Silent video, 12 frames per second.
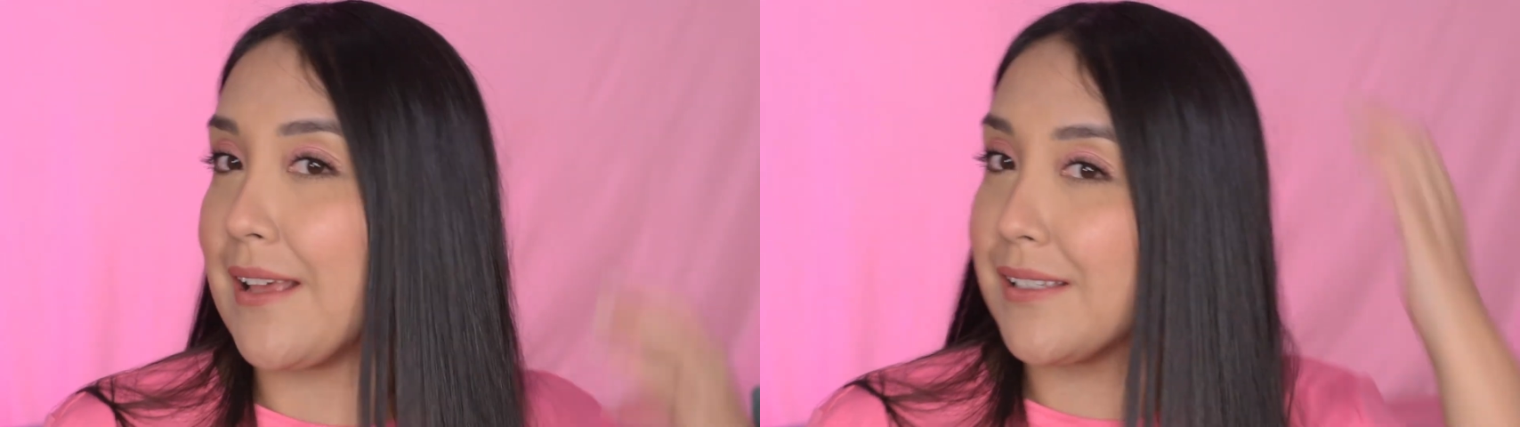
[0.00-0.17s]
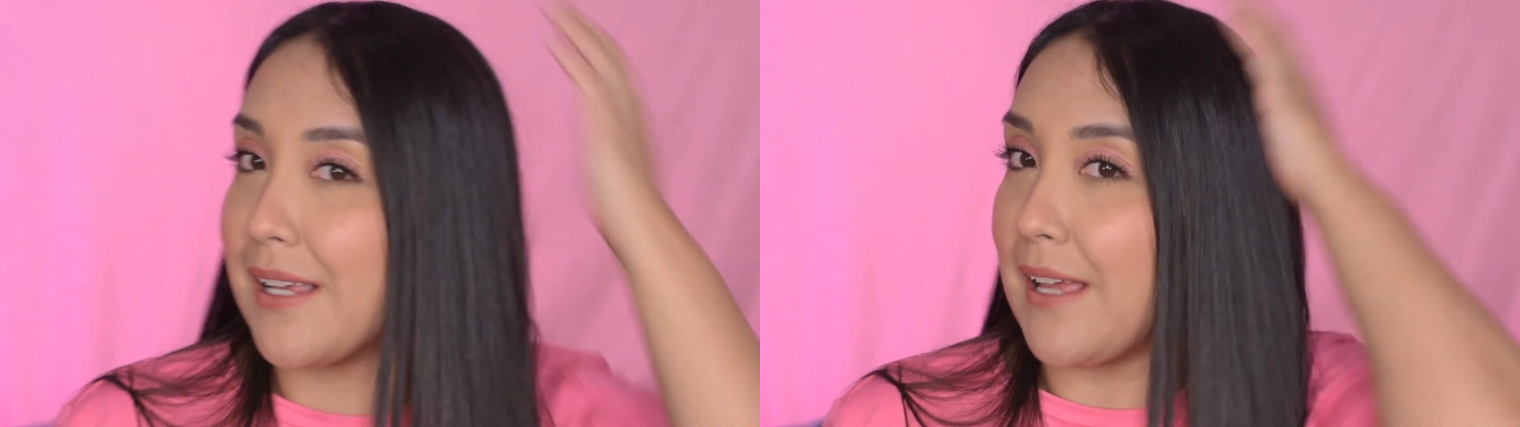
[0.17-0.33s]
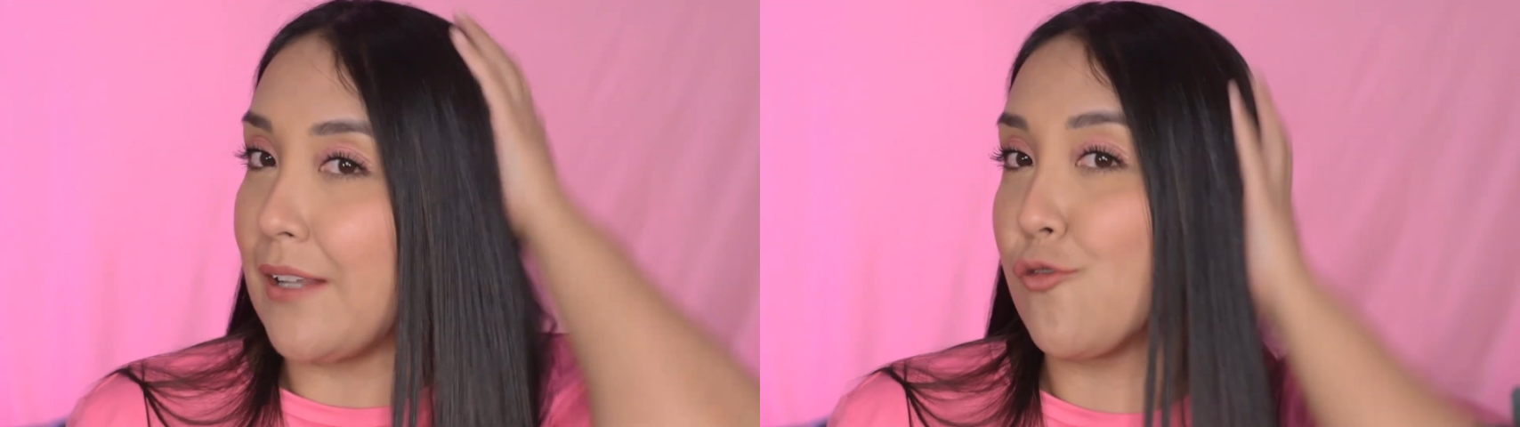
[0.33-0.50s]

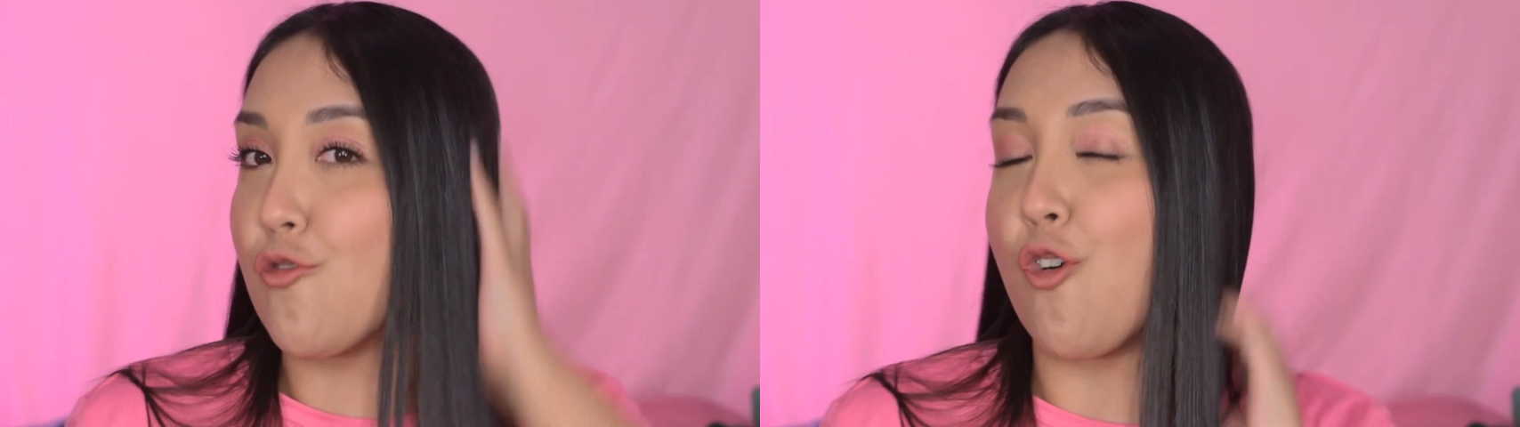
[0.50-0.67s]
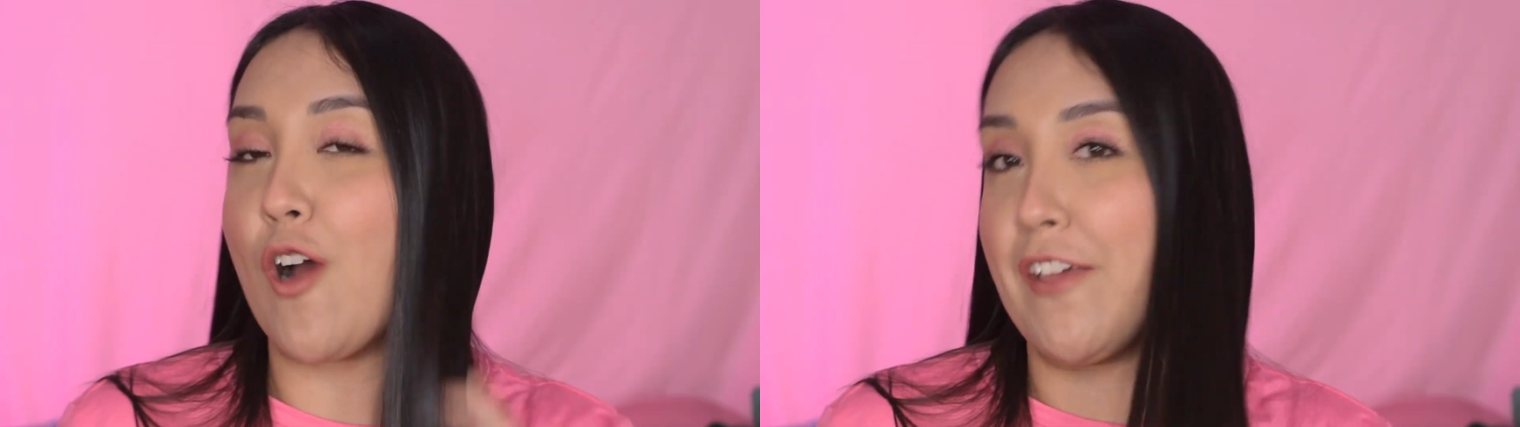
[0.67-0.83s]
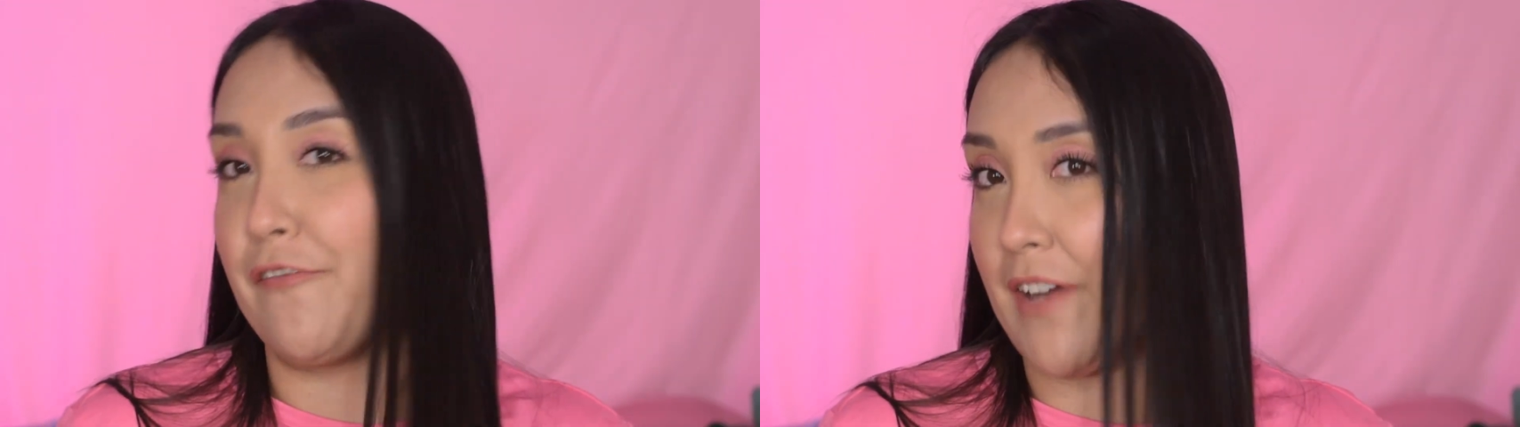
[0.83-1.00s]
es que
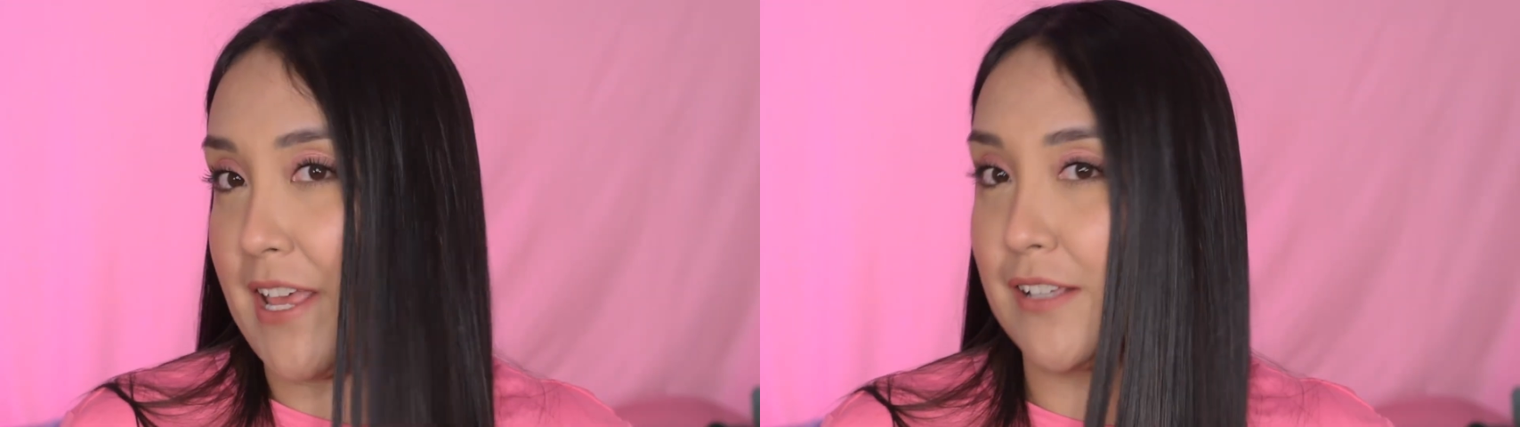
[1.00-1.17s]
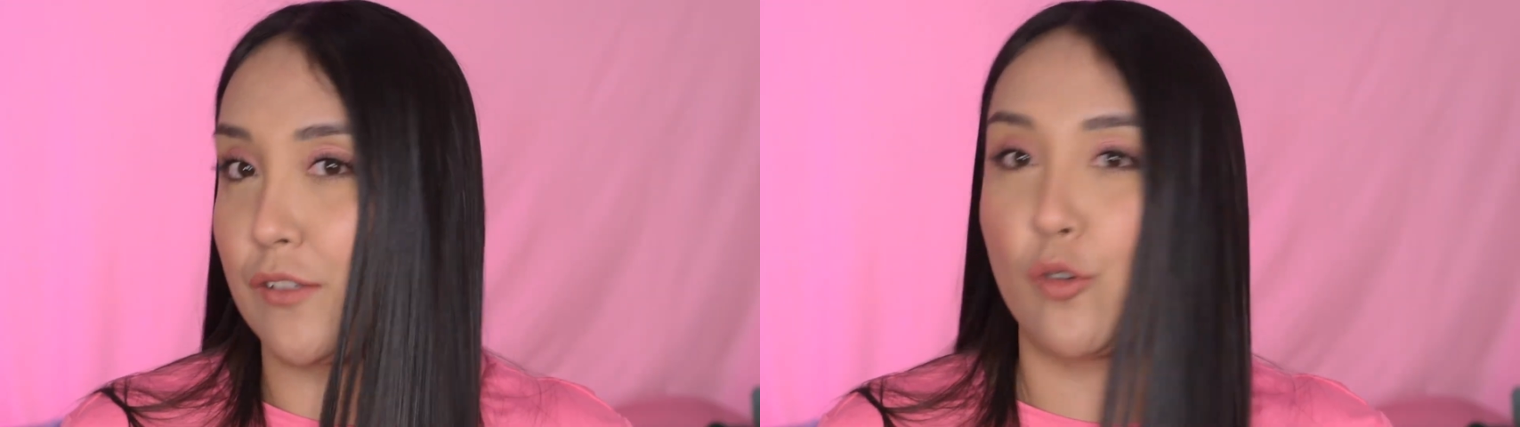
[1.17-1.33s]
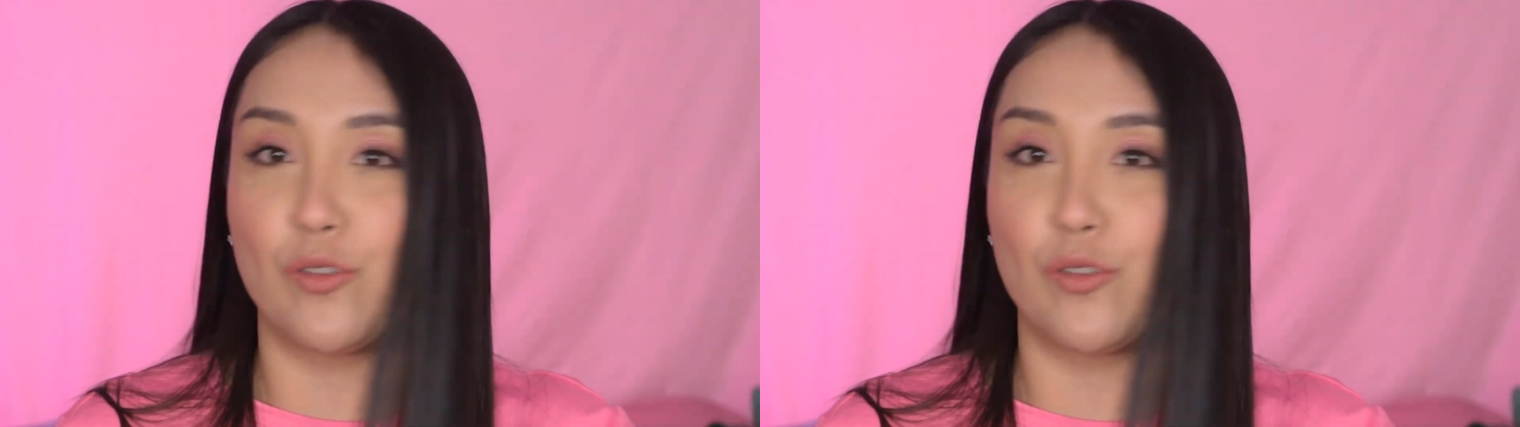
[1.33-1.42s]
no hay frizz,